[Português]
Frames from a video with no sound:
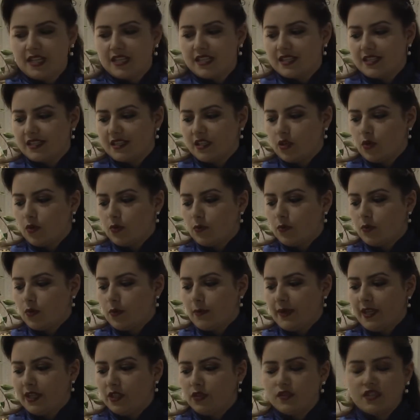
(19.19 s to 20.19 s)
São
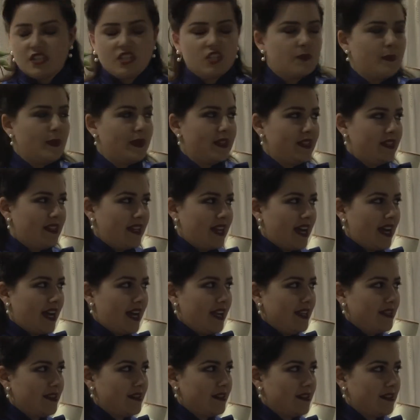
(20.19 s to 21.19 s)
momentos
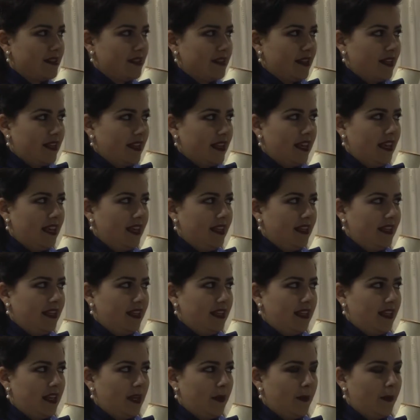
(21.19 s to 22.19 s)
especiais em
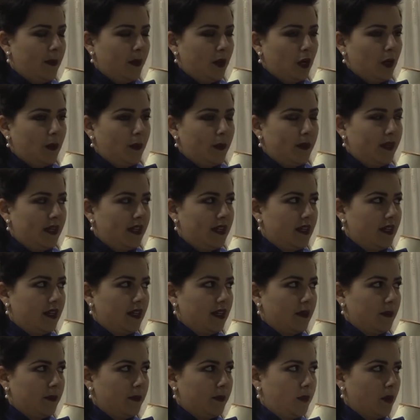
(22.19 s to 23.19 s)
que a
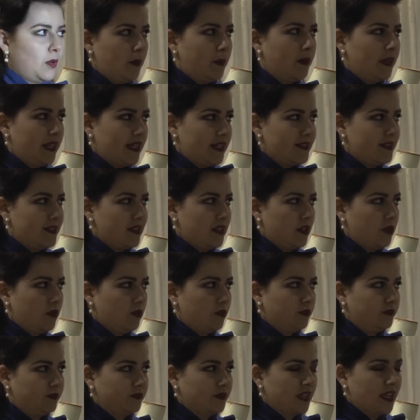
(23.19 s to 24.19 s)
própria população